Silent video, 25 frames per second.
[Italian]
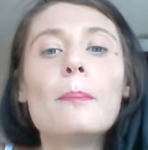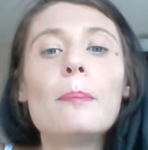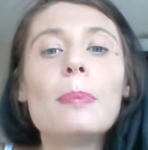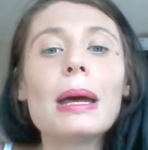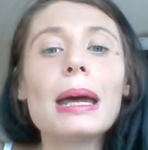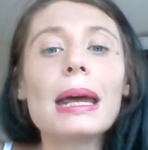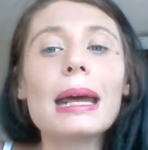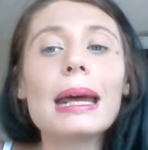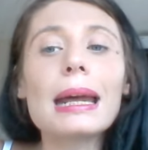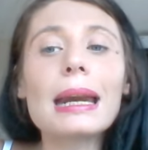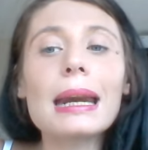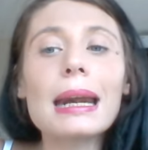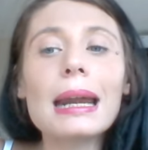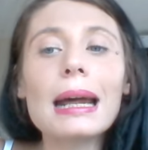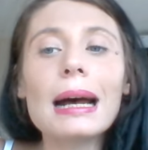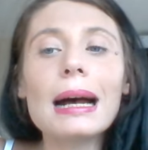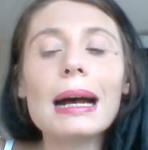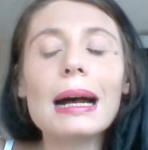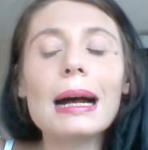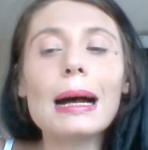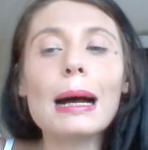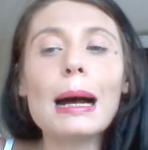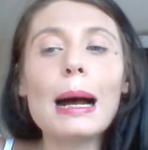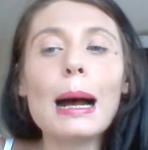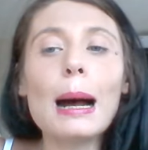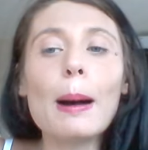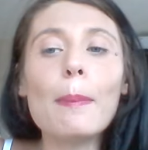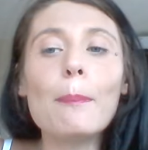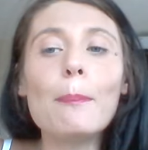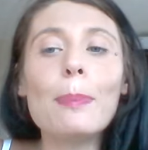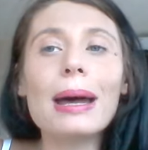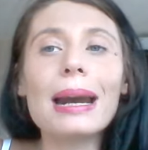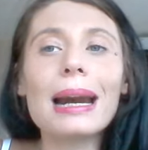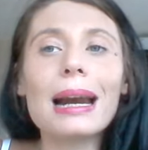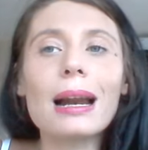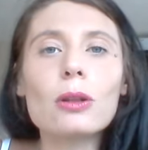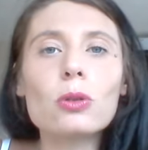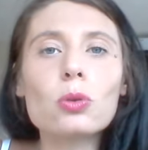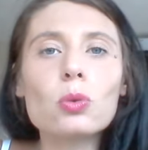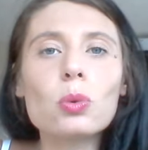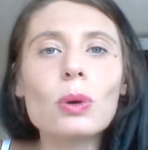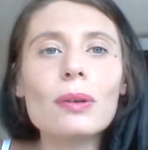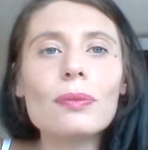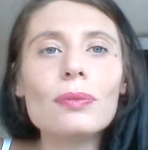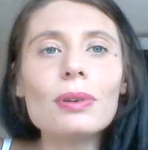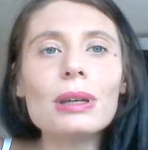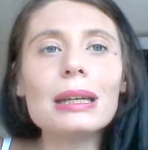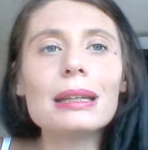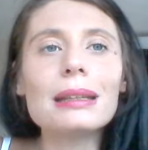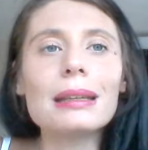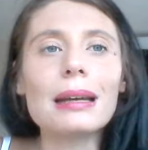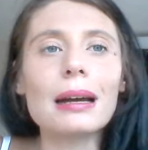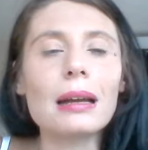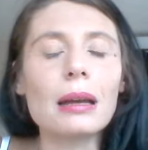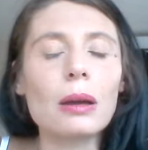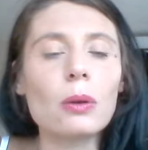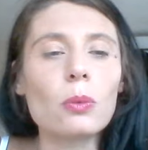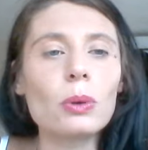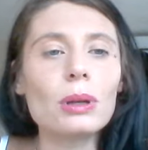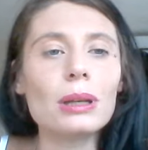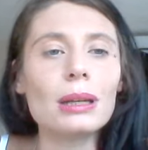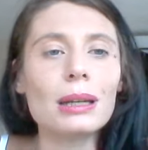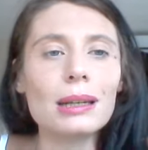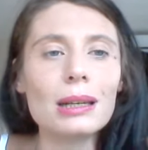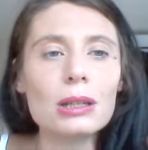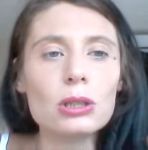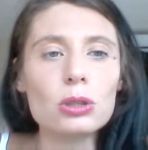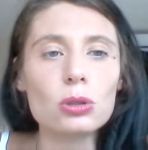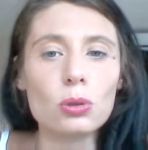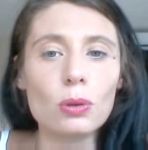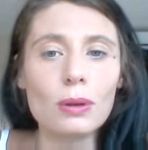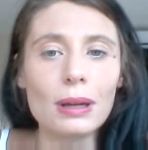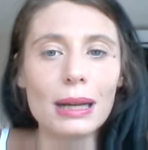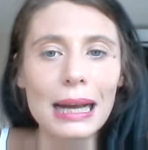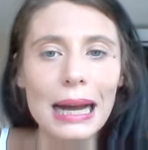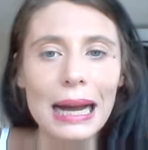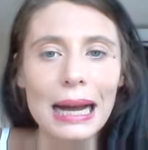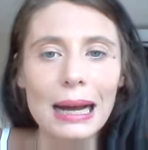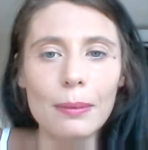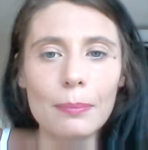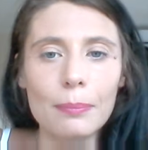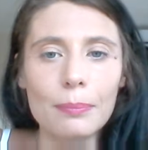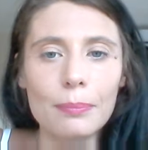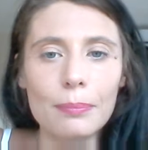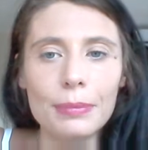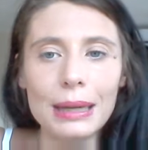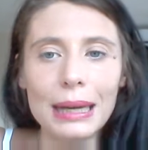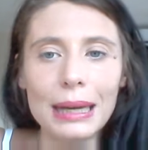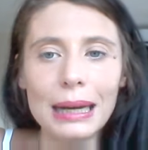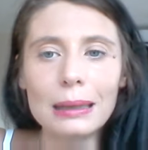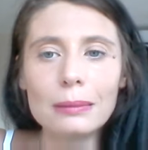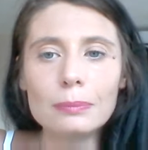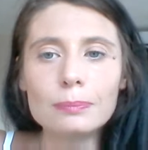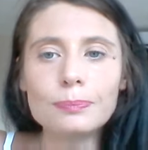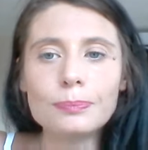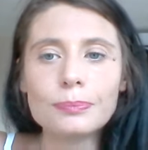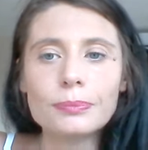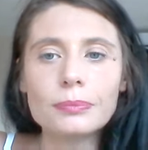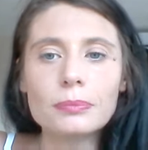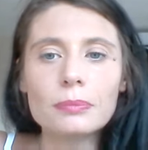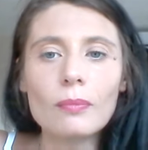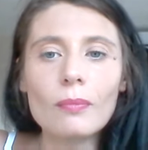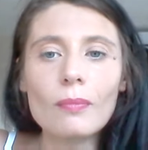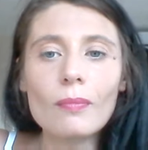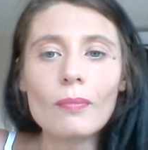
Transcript: per, eh, per la tua vita che quindi adesso cambia